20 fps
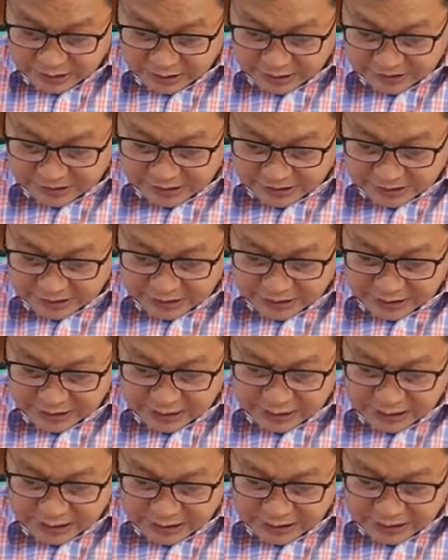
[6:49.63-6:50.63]
at sa Kanya
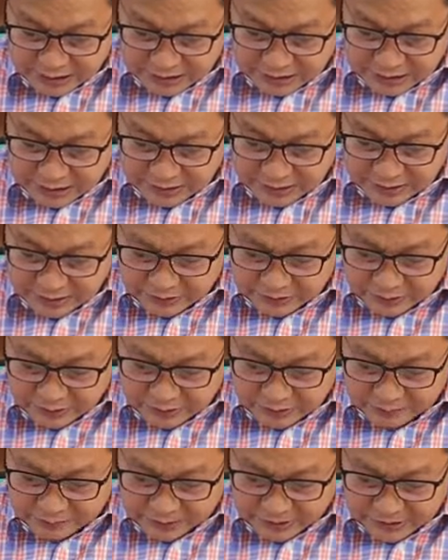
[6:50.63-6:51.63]
ilagak ang
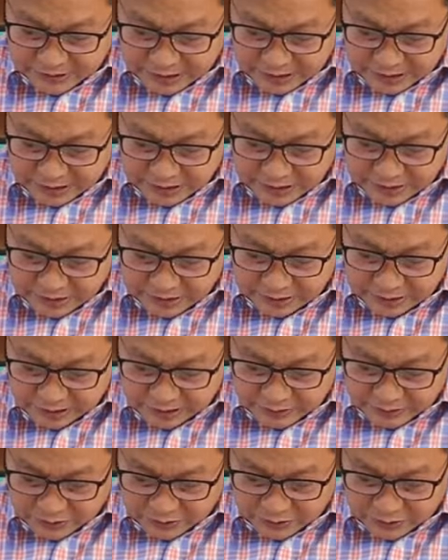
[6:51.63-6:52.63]
inyong pasaning
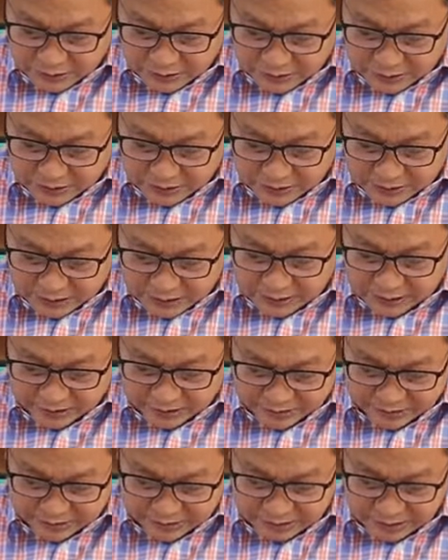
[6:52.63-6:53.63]
ngayoy
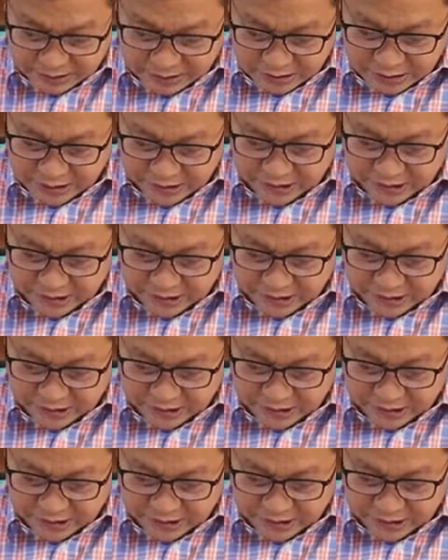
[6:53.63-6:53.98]
dinaranas.